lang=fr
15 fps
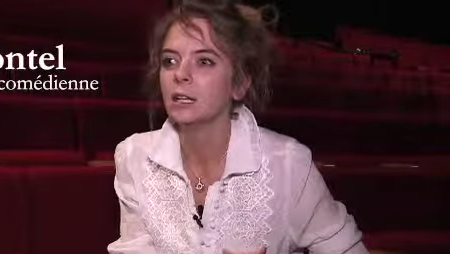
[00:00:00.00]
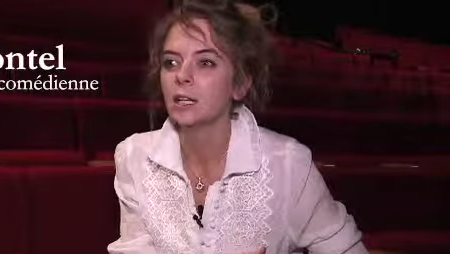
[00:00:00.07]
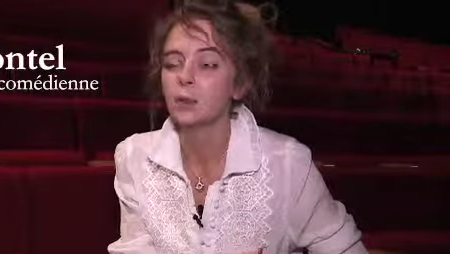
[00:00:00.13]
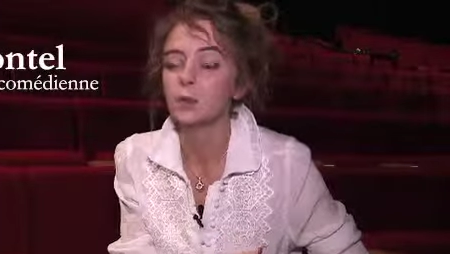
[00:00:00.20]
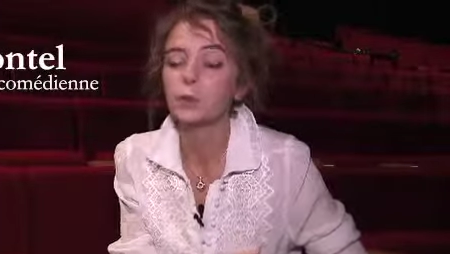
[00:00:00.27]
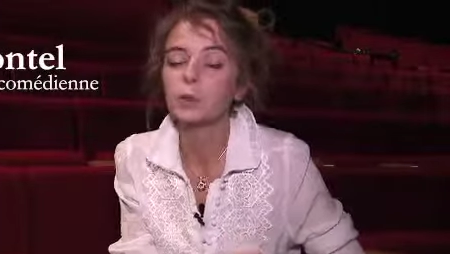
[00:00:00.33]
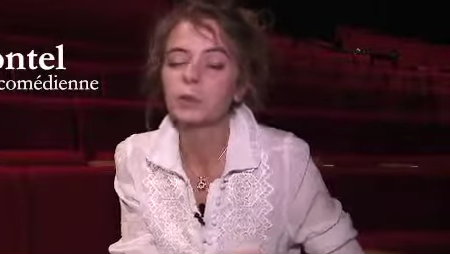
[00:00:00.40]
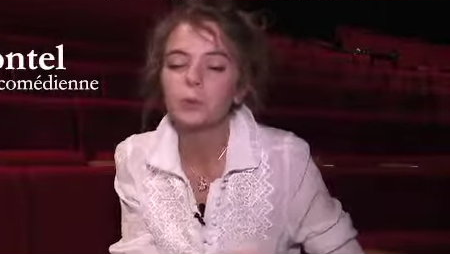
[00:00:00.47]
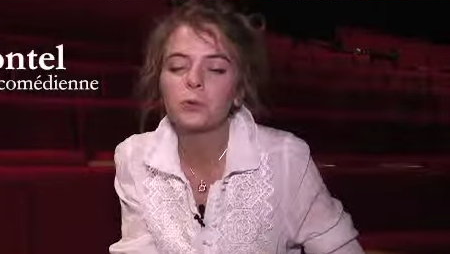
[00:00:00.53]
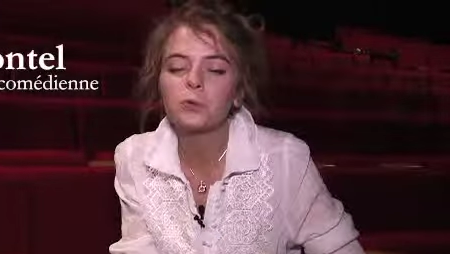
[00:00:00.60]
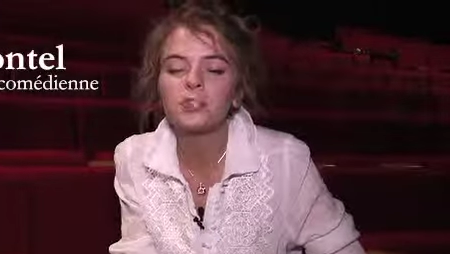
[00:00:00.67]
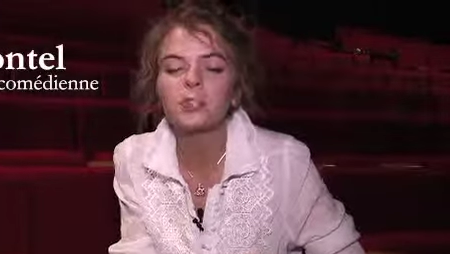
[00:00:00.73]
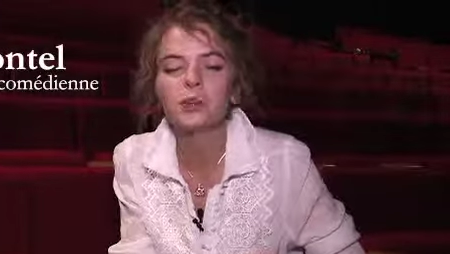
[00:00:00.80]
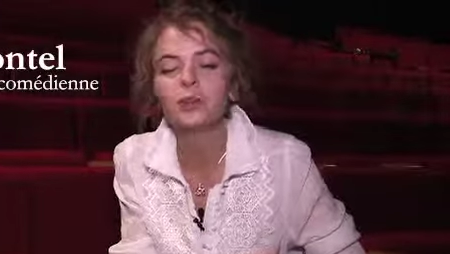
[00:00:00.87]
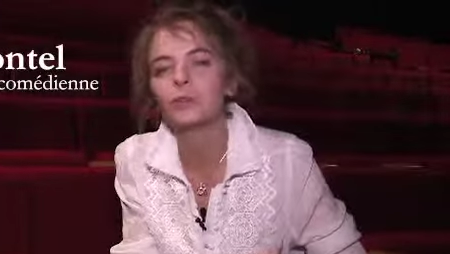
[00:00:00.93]
Et je me suis
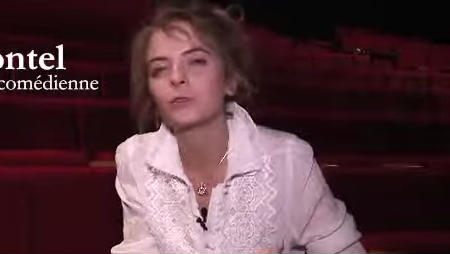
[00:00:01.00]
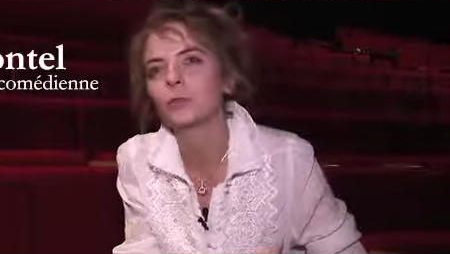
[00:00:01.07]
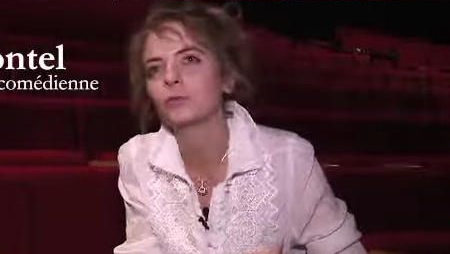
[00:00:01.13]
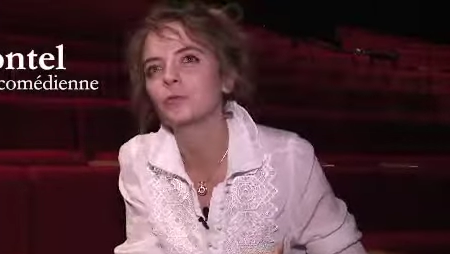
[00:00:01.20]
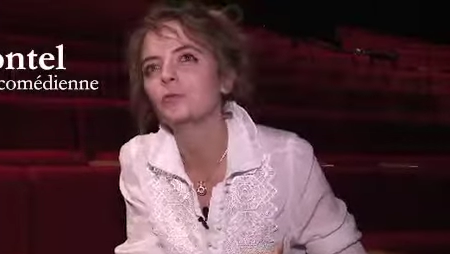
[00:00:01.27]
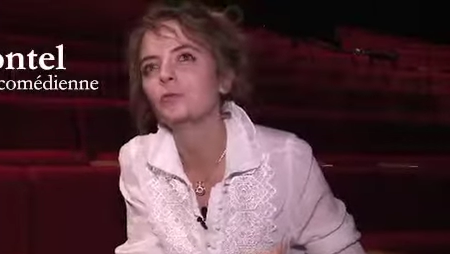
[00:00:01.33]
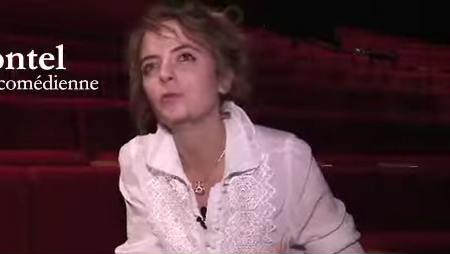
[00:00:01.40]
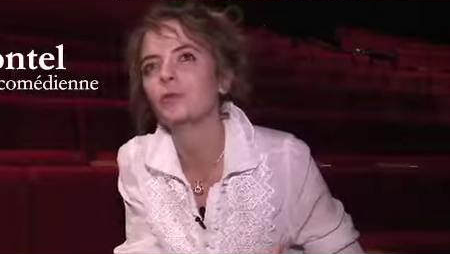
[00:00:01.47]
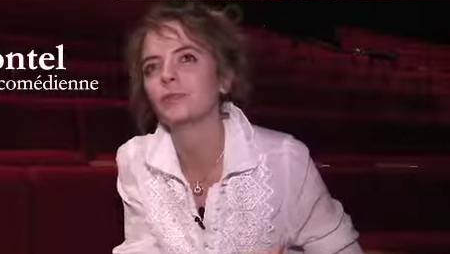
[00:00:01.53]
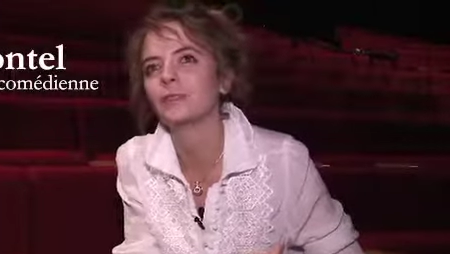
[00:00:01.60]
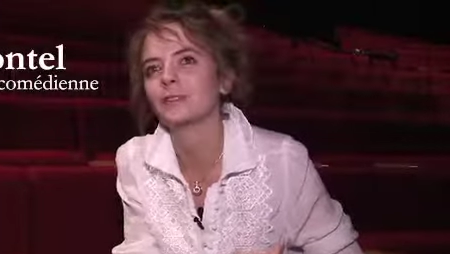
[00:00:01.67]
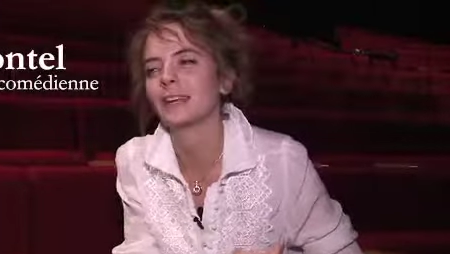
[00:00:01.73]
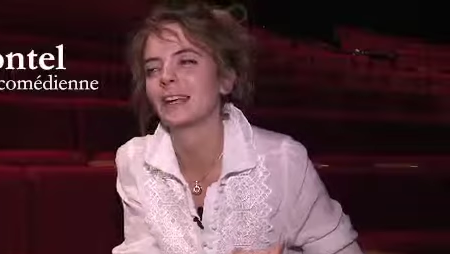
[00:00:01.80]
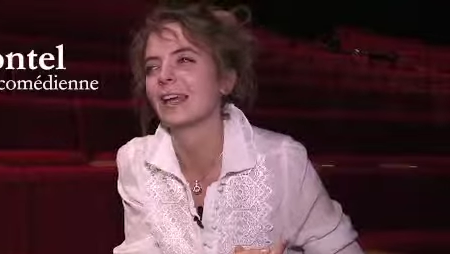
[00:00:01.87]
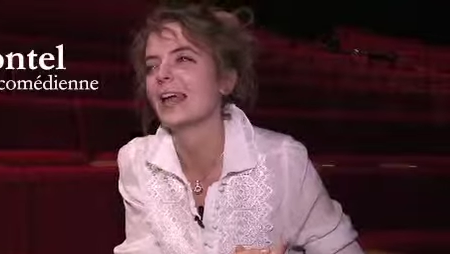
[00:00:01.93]
plongée dans l'œuvre d'Hugo et
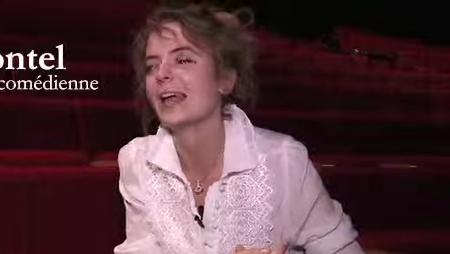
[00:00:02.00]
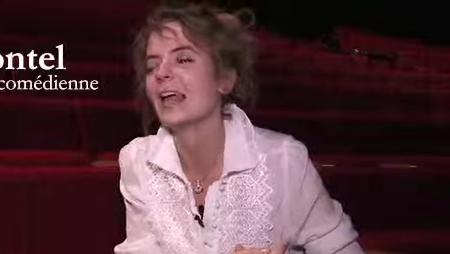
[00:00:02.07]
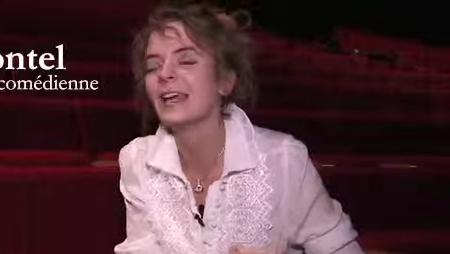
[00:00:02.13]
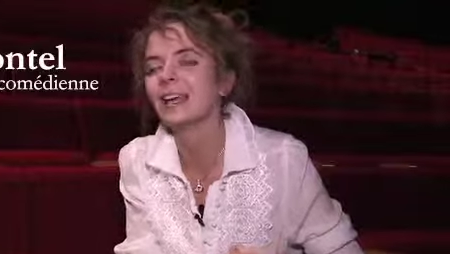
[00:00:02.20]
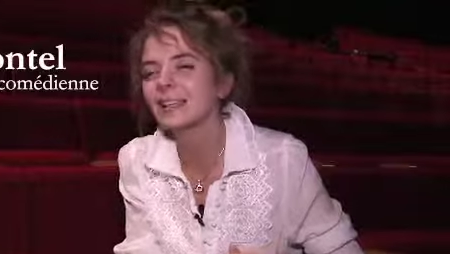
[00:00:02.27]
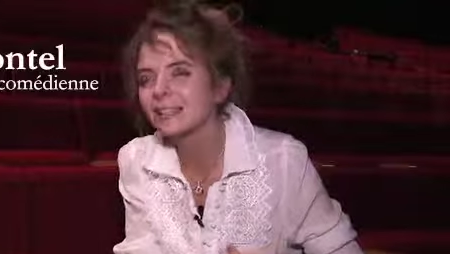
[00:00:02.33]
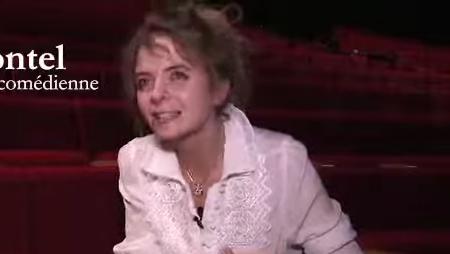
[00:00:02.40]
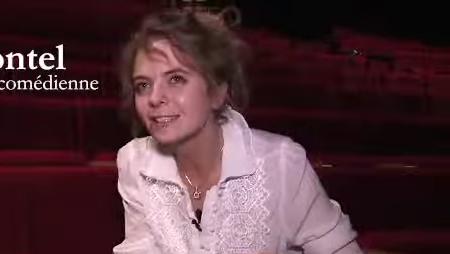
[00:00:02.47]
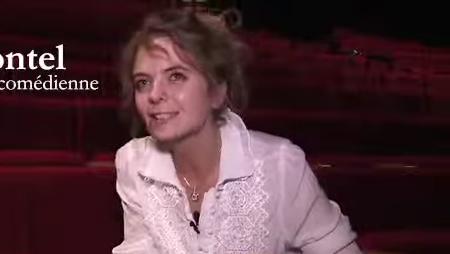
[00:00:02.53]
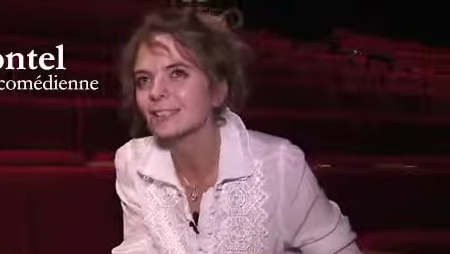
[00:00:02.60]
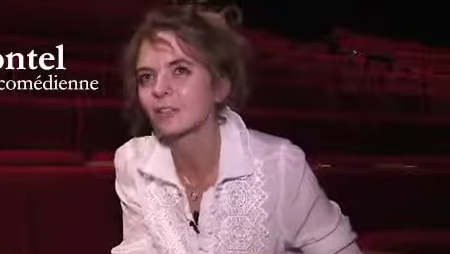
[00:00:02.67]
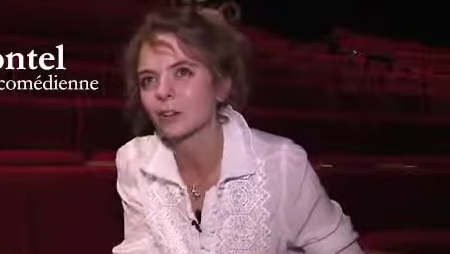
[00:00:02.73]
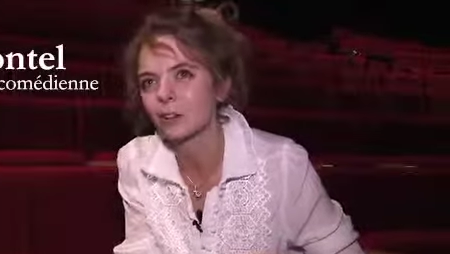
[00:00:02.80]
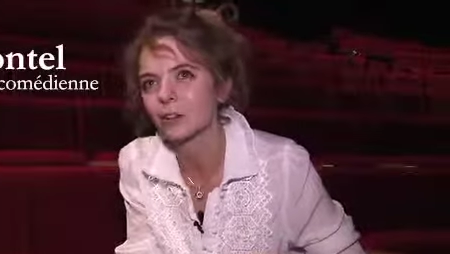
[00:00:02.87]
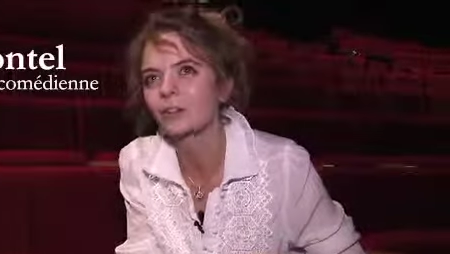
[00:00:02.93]
c'est
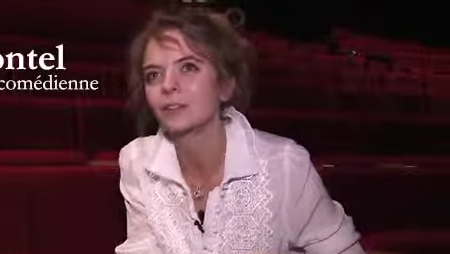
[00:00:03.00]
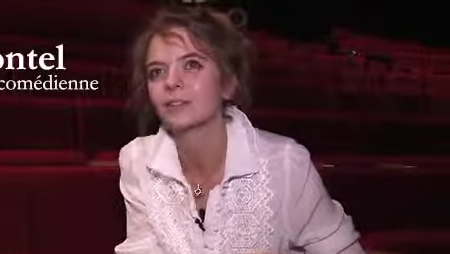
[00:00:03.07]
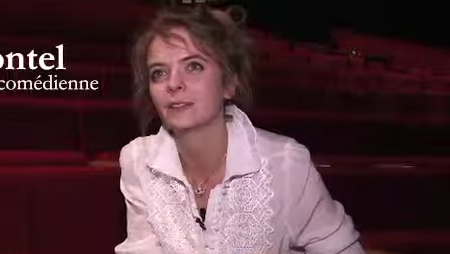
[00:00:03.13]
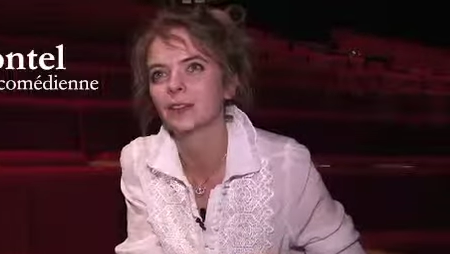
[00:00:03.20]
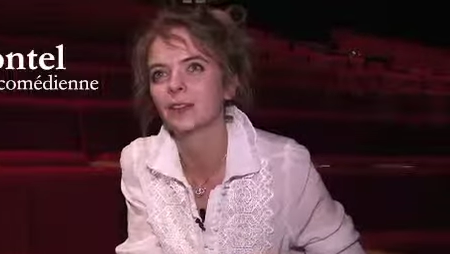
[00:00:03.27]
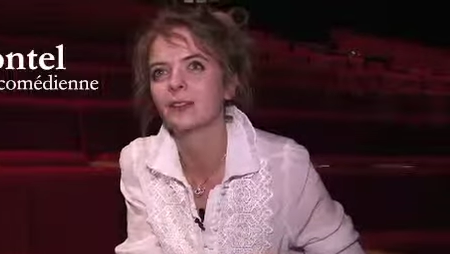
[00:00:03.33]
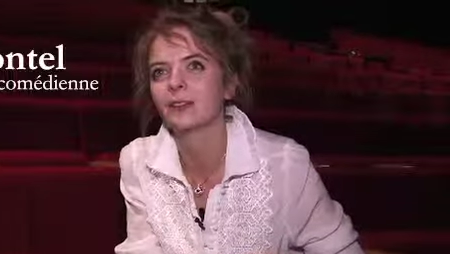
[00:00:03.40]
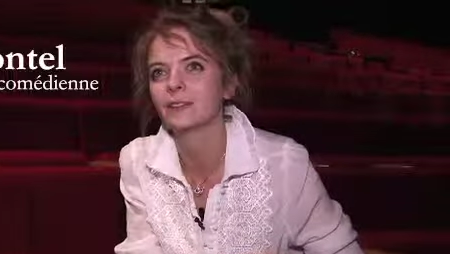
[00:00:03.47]
extraordinaire.